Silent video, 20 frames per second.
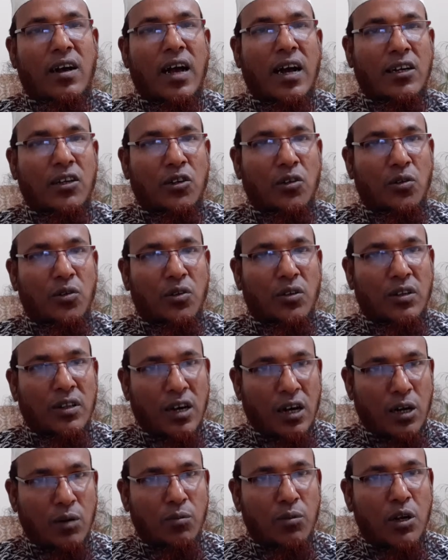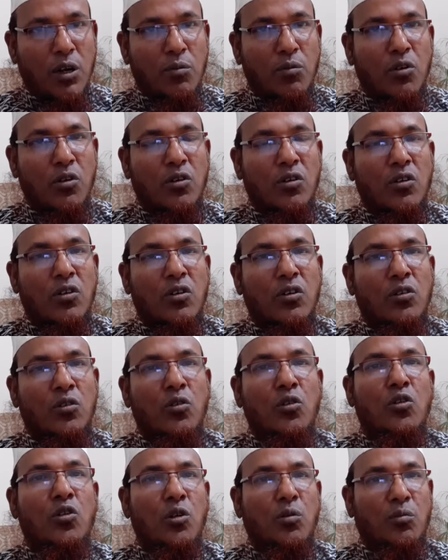একশো নিরানব্বই এবং
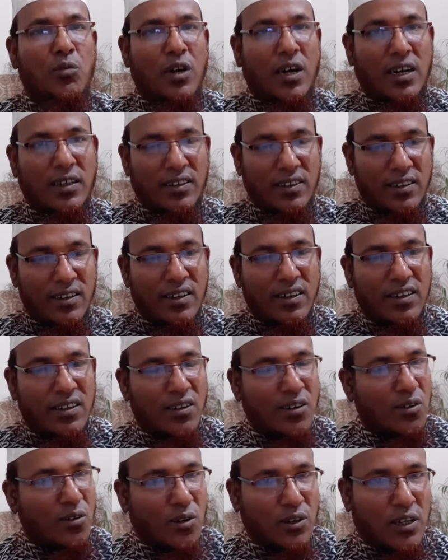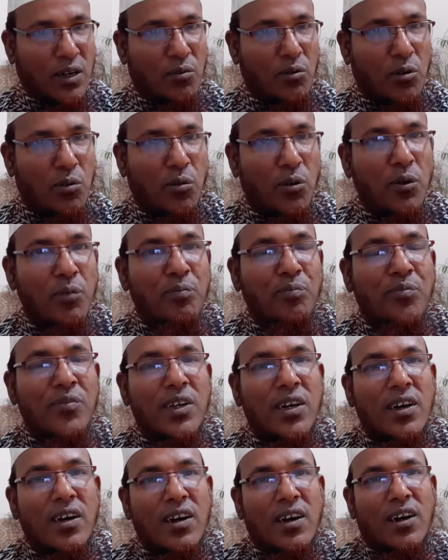দুশো নম্বর আয়াত নিয়ে কথা বলবো
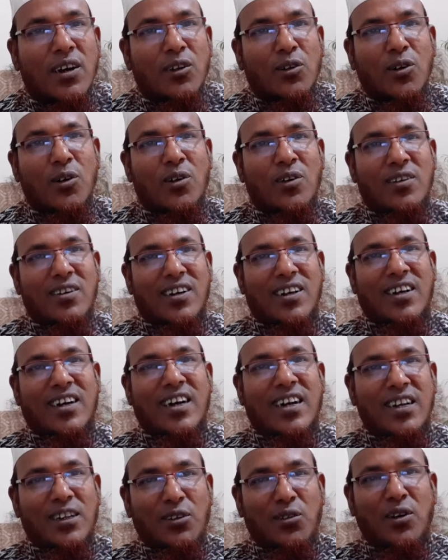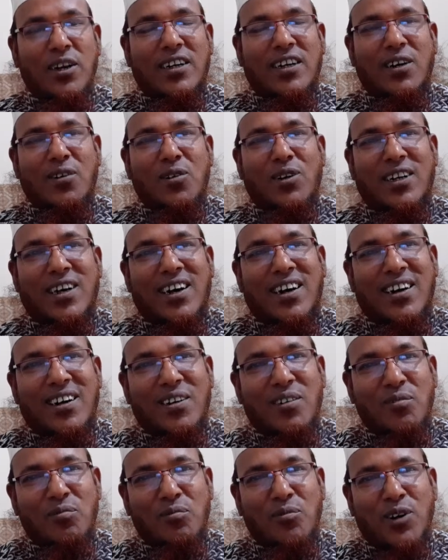তো এখানে দুই একটা কথা
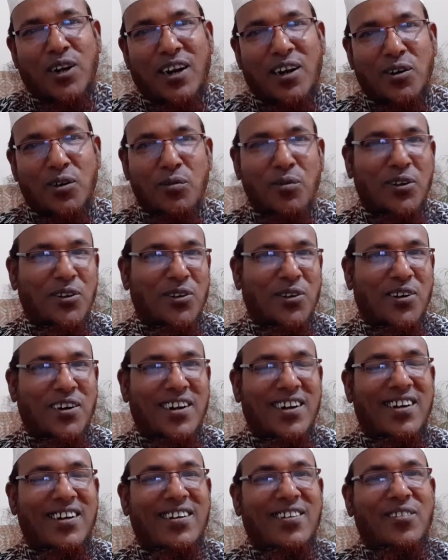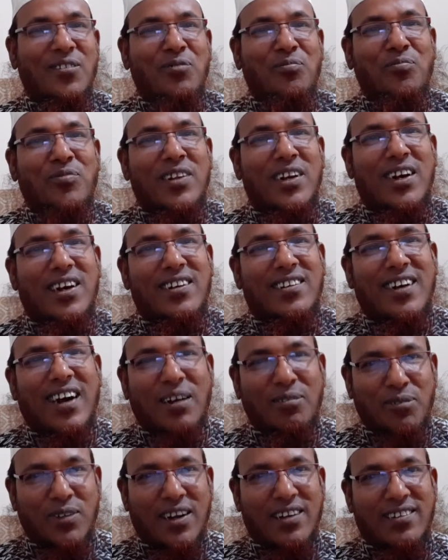বলা খুবই জরুরি যে
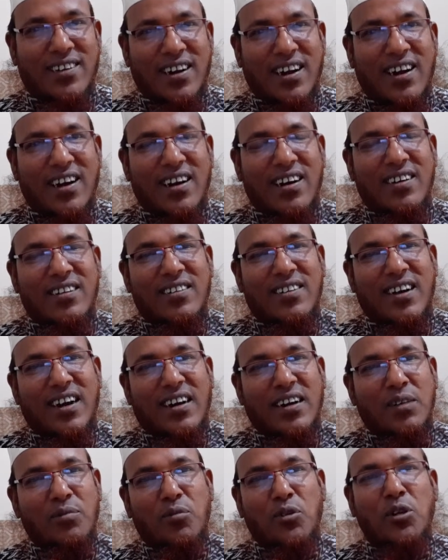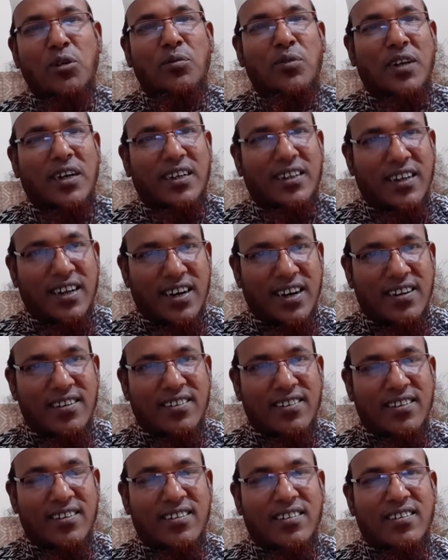আপনারা যারা একের প্রথম থেকে দেখে
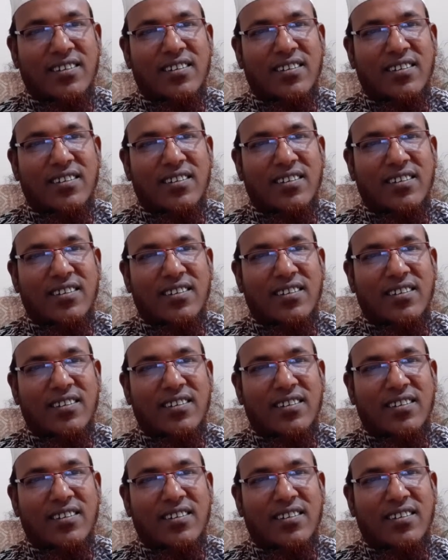আসছেন